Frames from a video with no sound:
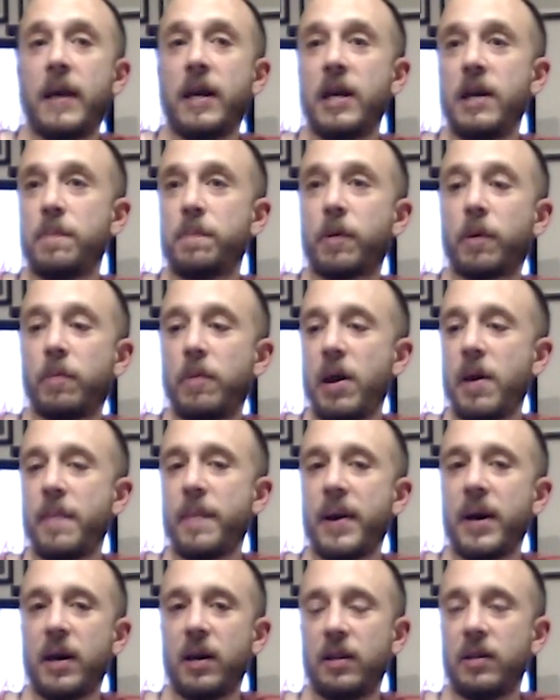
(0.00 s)
Il
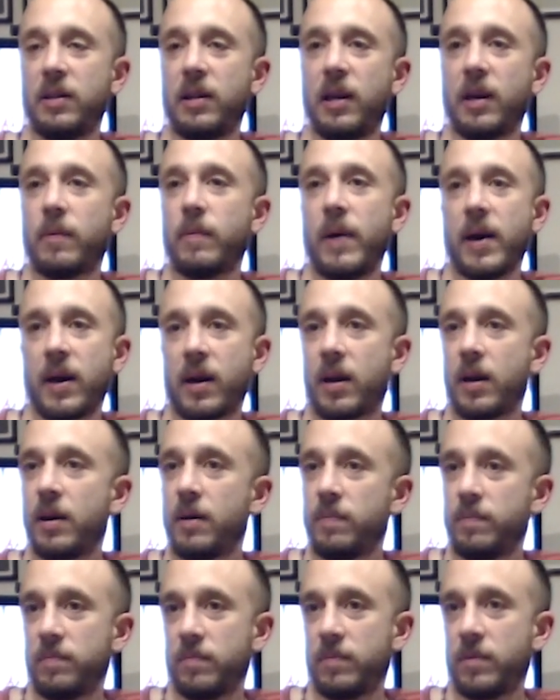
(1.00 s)
problema della
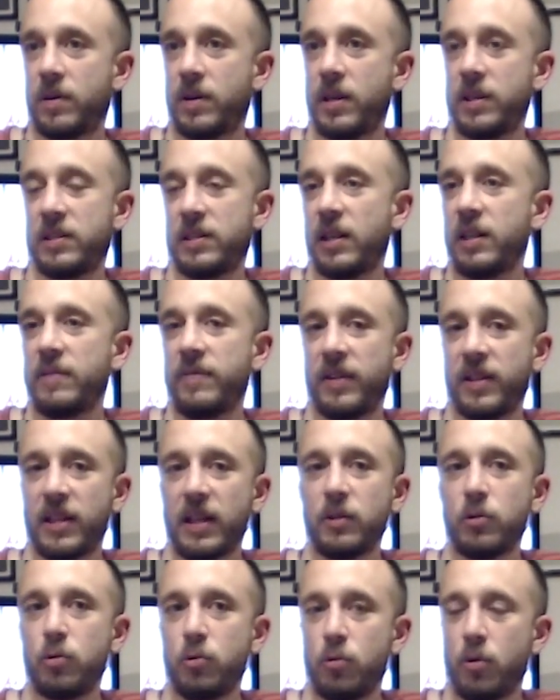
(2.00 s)
guerra, che sta
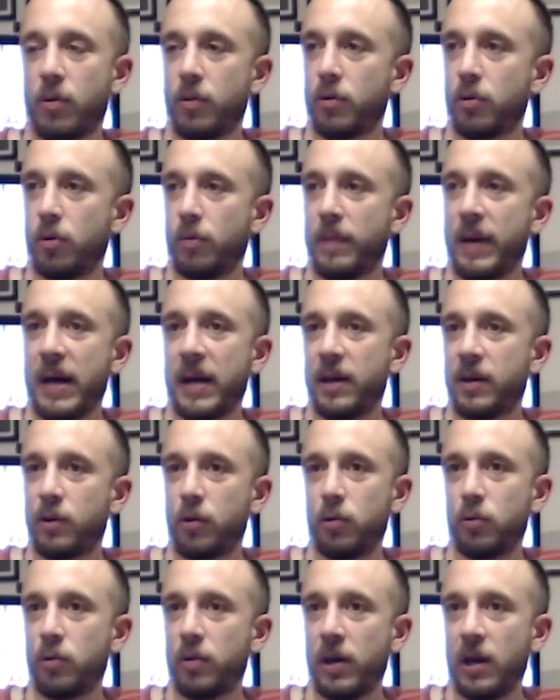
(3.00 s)
diventando di nuovo globale
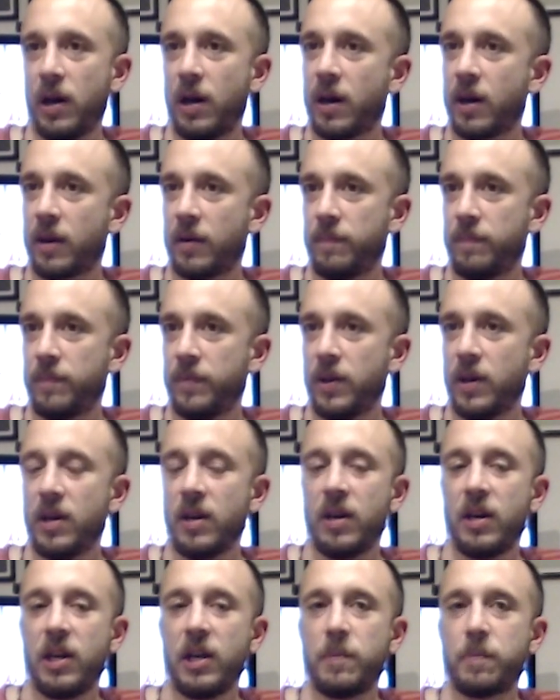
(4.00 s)
col nucleare,
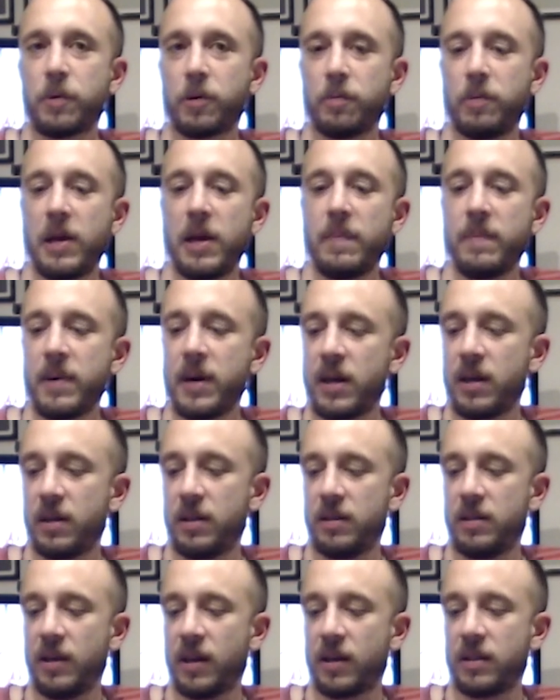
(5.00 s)
il problema
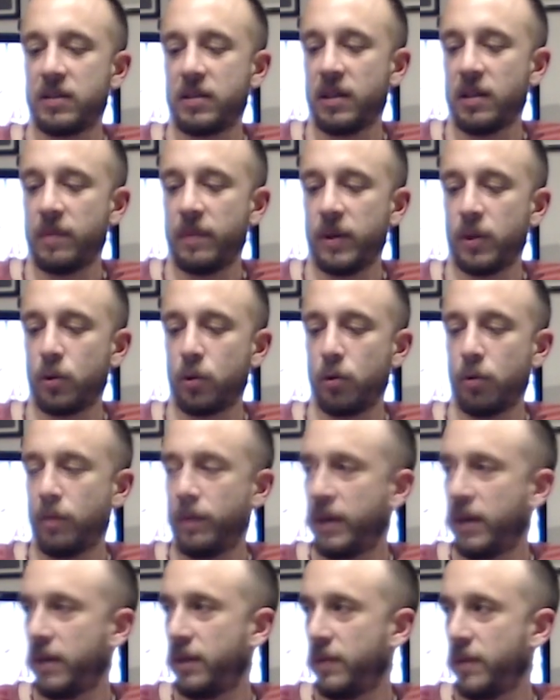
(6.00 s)
del riscaldamento
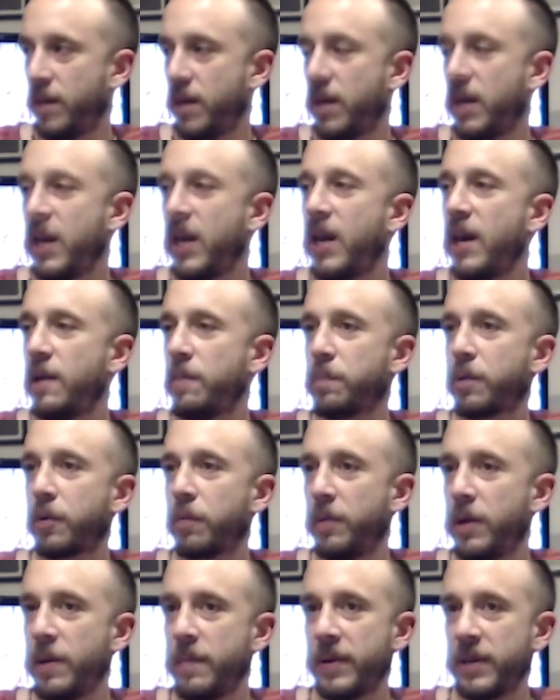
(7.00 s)
globale e il
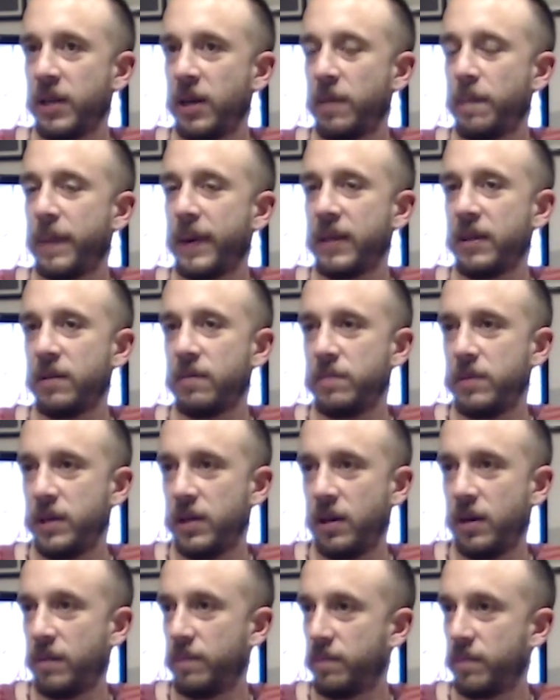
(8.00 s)
problema delle
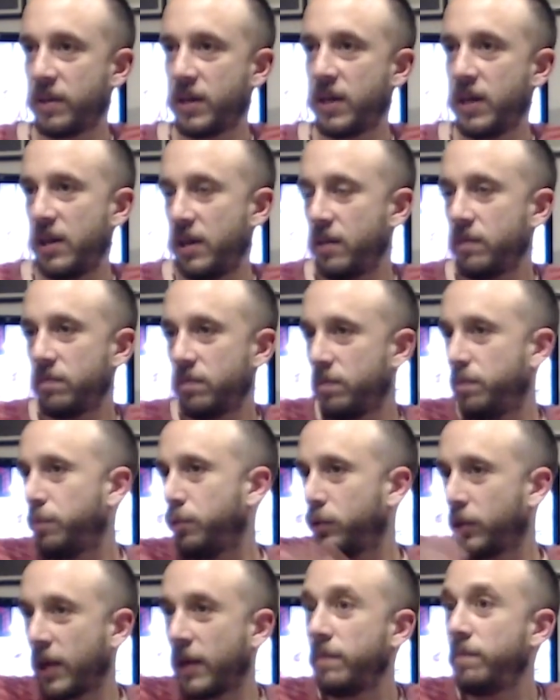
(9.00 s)
pandemie, che
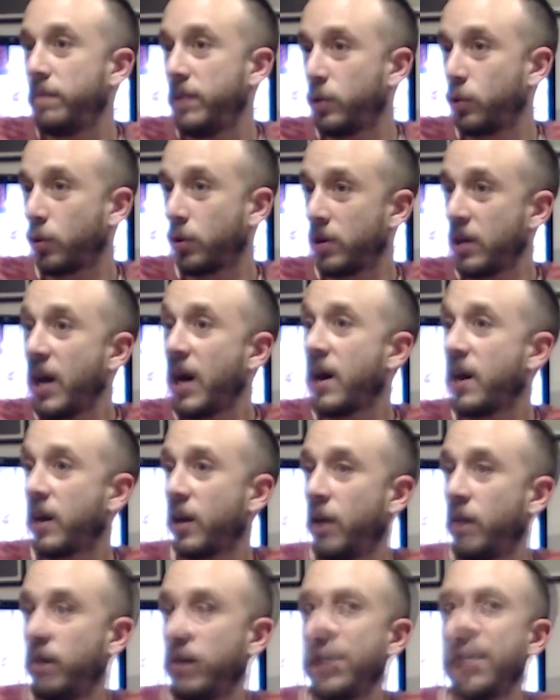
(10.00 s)
potrebbe
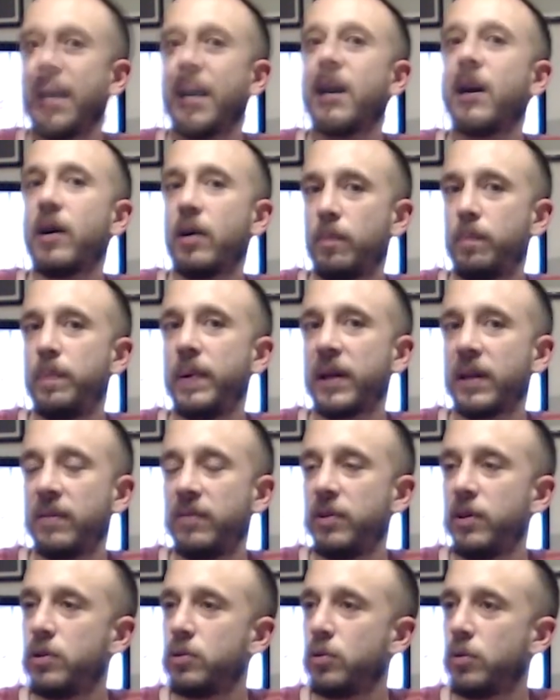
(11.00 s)
tornare e ha per
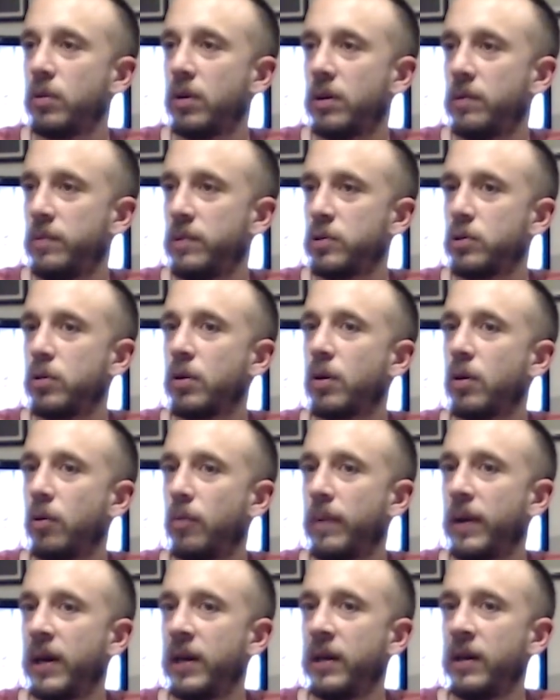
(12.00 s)
definizione una dimensione
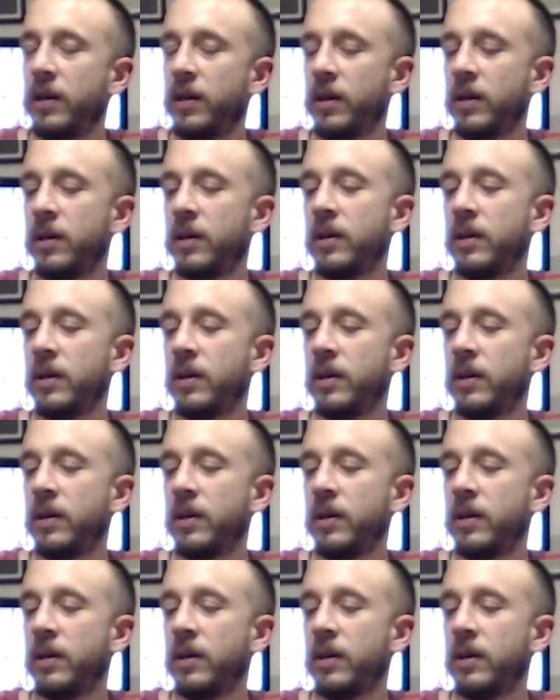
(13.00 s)
globale, mm.